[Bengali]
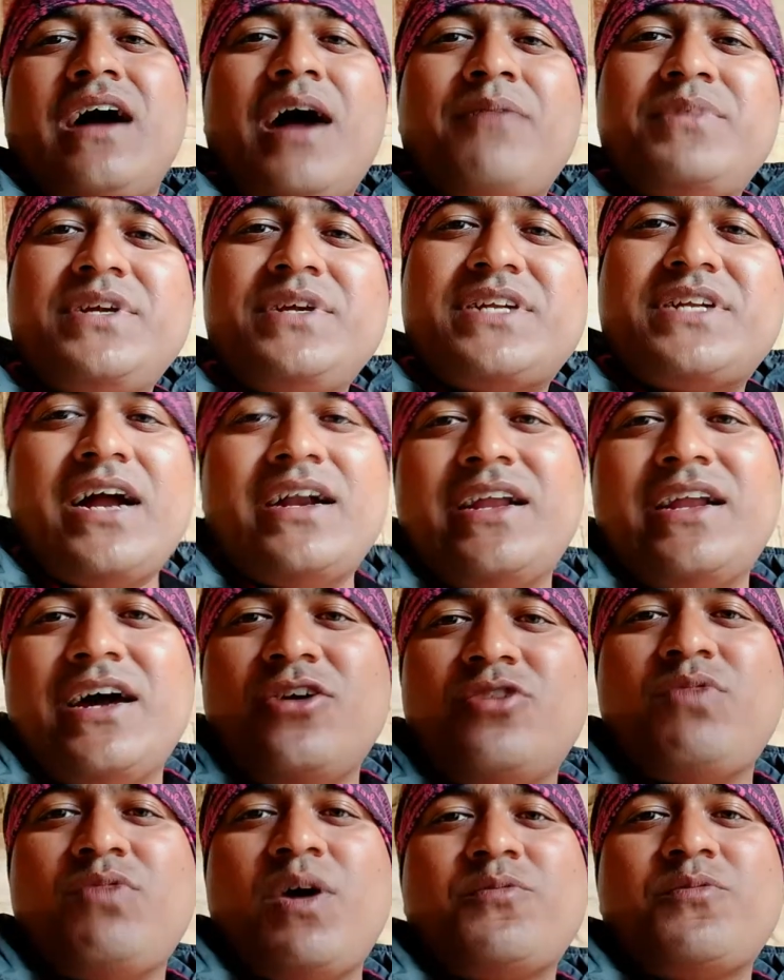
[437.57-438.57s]
আপনি ঠান্ডা
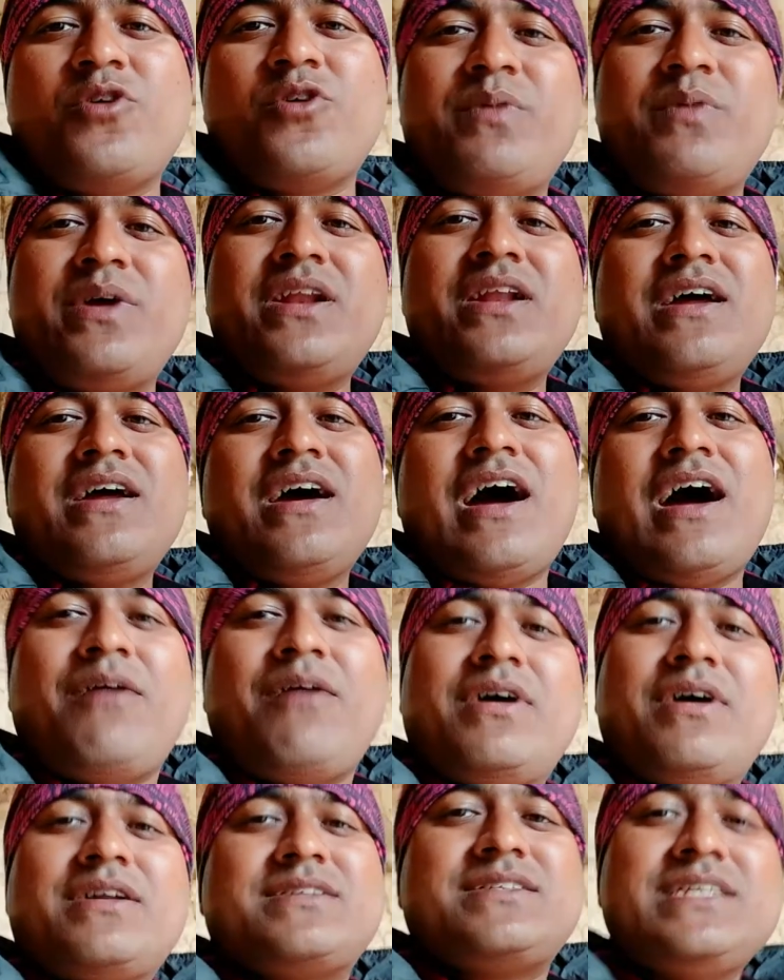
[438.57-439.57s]
অনুভব করবেন
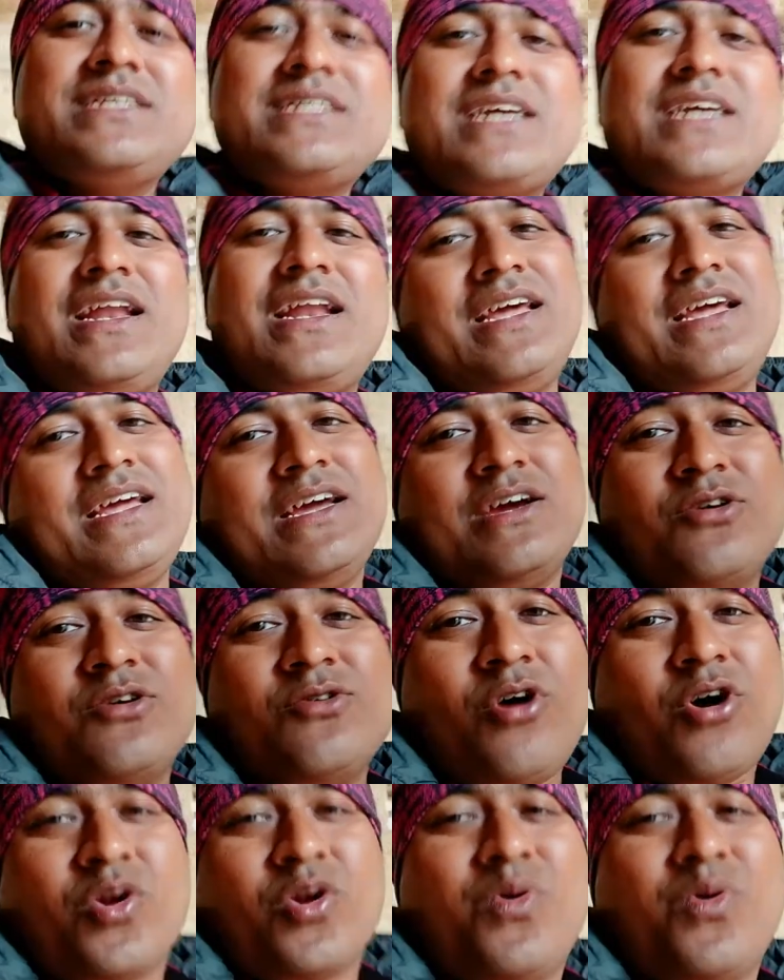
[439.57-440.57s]
আবার শীতকালে
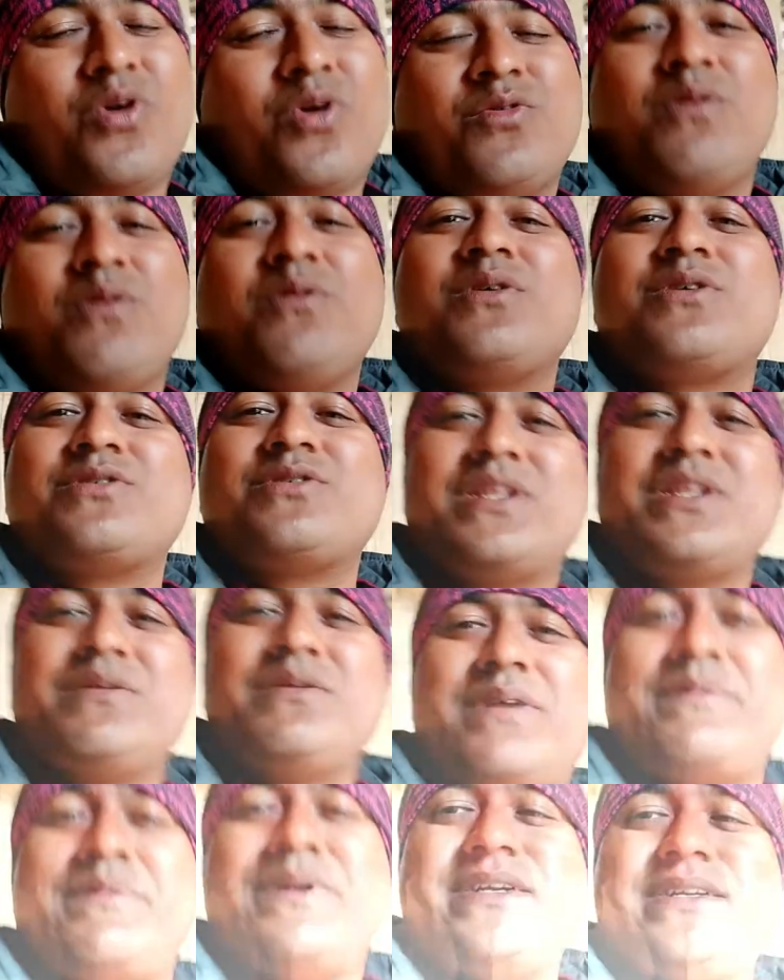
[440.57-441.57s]
গরম অনুভবও করতে
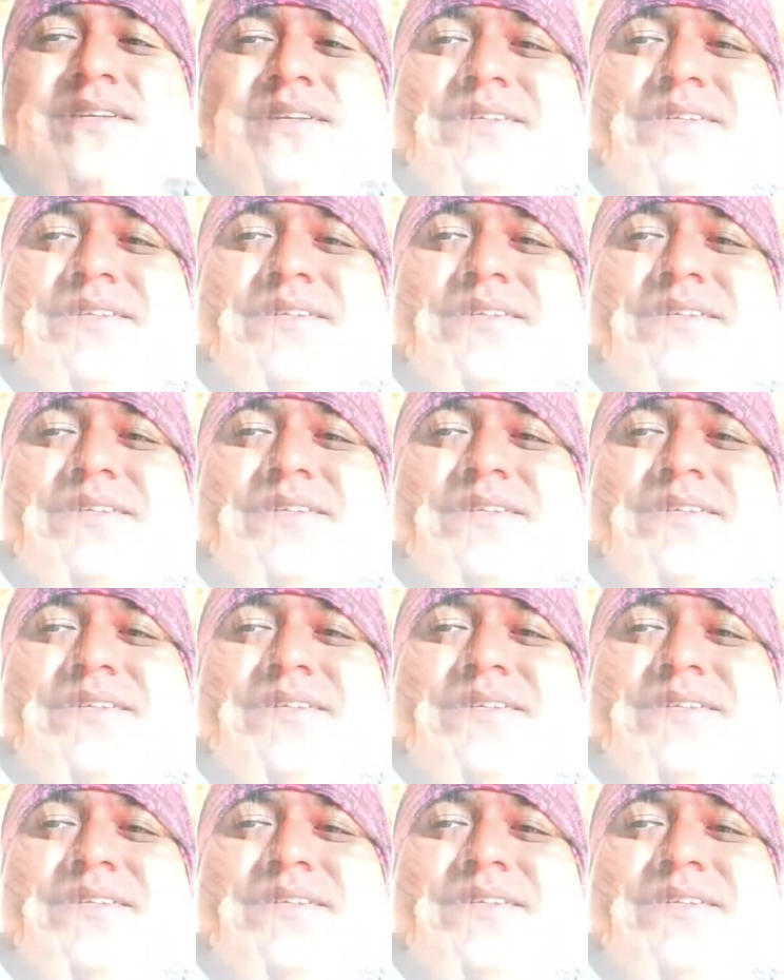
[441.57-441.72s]
পারবেন